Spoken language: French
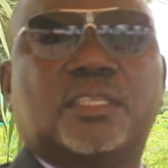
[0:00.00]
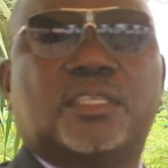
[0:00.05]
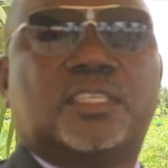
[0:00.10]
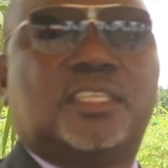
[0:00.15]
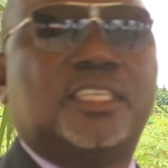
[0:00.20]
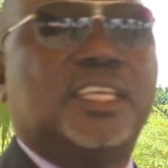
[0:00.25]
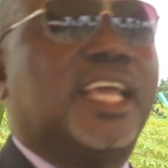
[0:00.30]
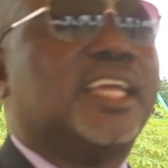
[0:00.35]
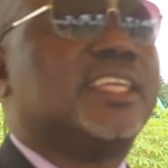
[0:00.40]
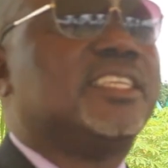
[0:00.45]

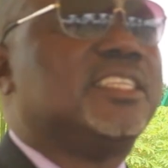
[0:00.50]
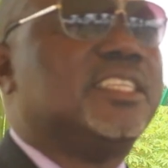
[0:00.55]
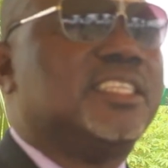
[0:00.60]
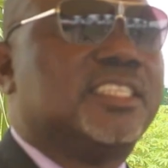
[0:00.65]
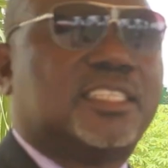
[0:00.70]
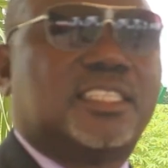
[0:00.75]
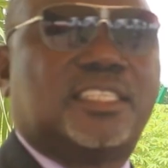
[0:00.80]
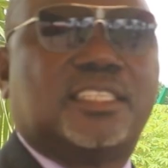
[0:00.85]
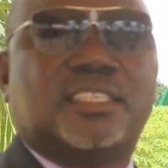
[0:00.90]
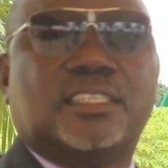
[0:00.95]
qui
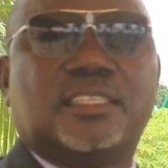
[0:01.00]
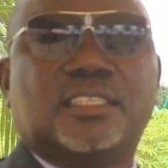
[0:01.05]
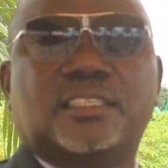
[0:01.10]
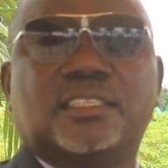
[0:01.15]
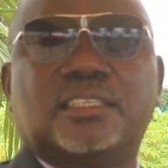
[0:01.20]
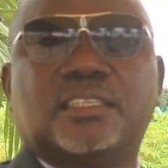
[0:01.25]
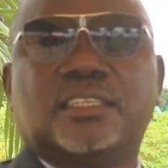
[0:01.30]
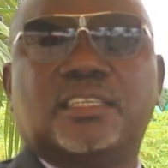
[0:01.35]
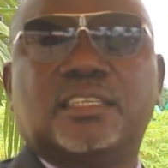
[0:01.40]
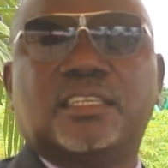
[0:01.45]
existent
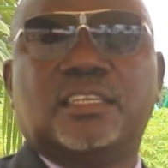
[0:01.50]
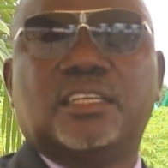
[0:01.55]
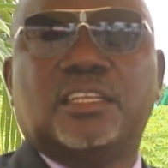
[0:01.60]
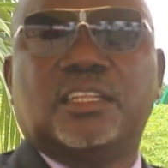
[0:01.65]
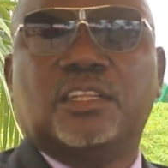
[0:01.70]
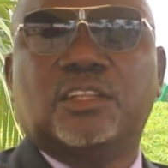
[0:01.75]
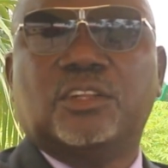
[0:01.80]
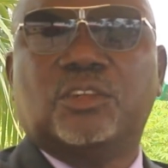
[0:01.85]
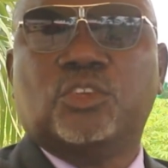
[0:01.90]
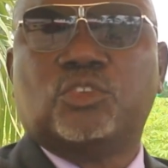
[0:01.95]

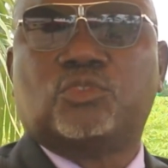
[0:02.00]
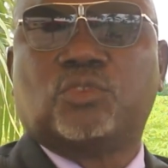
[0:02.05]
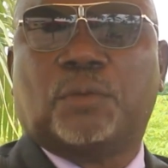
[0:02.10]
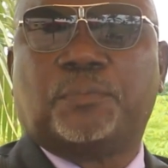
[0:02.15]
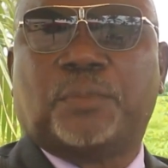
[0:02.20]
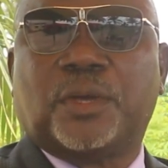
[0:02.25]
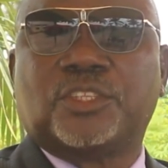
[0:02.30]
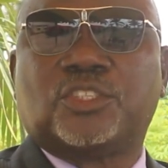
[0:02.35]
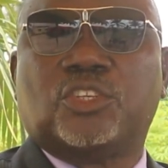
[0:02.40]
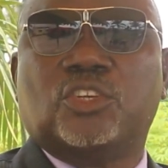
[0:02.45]
ne
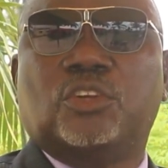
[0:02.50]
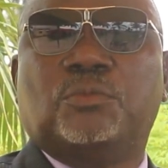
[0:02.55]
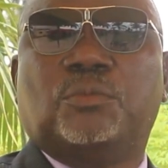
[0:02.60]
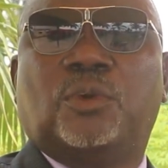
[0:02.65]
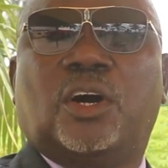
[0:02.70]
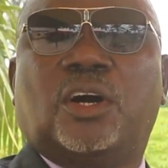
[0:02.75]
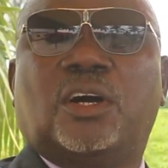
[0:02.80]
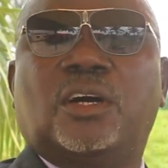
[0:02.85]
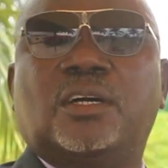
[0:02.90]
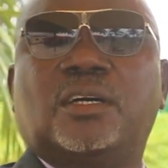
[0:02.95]
soient pas
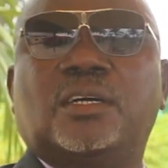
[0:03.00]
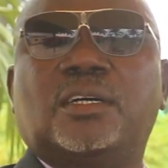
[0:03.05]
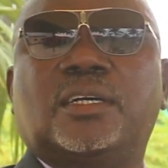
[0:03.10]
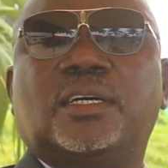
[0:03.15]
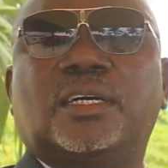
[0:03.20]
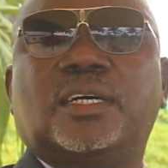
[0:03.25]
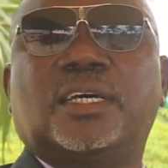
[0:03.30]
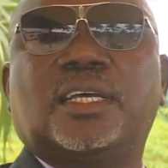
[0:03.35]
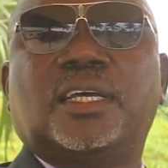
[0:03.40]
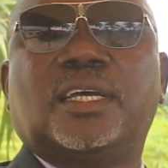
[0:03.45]
seulement
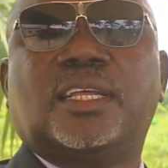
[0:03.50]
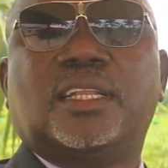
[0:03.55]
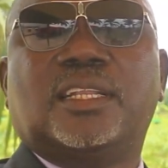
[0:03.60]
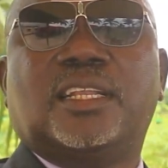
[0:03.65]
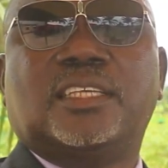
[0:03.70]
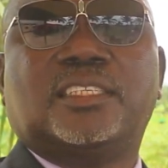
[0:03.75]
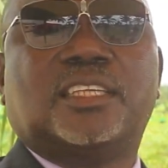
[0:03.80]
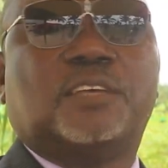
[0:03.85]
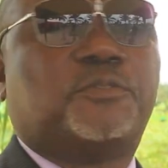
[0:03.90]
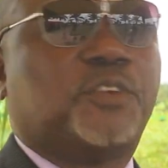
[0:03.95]

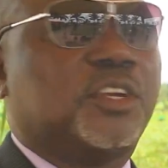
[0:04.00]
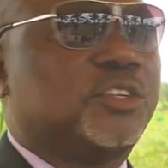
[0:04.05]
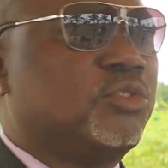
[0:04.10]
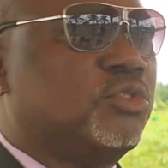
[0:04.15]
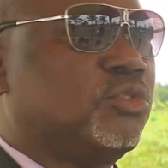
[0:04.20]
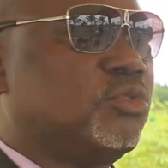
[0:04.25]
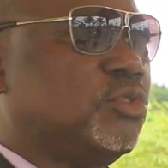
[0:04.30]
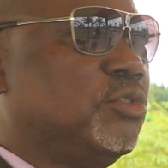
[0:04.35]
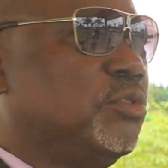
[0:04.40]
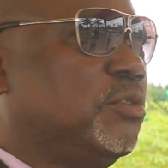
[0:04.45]
des
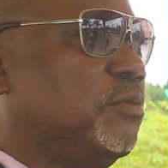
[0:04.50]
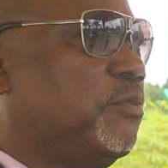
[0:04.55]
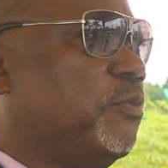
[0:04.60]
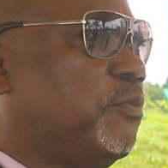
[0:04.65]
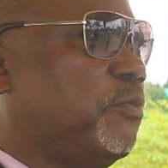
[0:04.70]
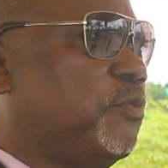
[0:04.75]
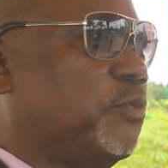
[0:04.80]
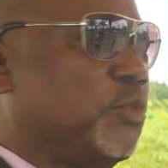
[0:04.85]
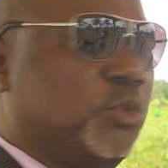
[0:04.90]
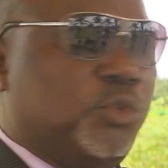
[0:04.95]
infrastructures
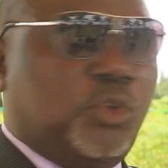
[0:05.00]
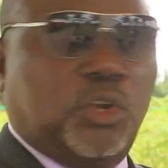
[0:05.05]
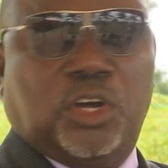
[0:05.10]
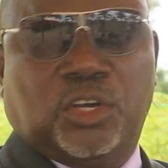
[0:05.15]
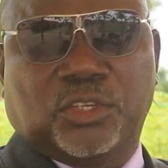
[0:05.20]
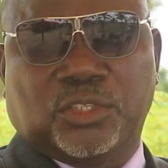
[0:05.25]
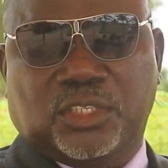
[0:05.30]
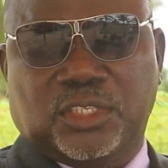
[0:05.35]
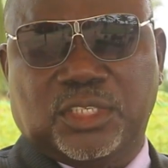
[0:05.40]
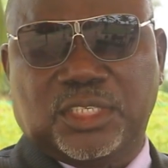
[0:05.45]

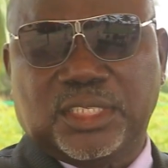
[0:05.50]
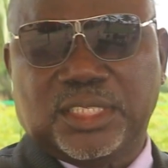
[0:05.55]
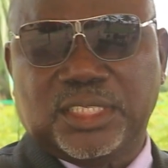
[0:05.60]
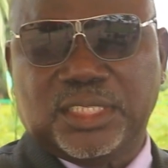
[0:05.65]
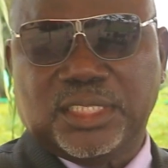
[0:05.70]
figurantes,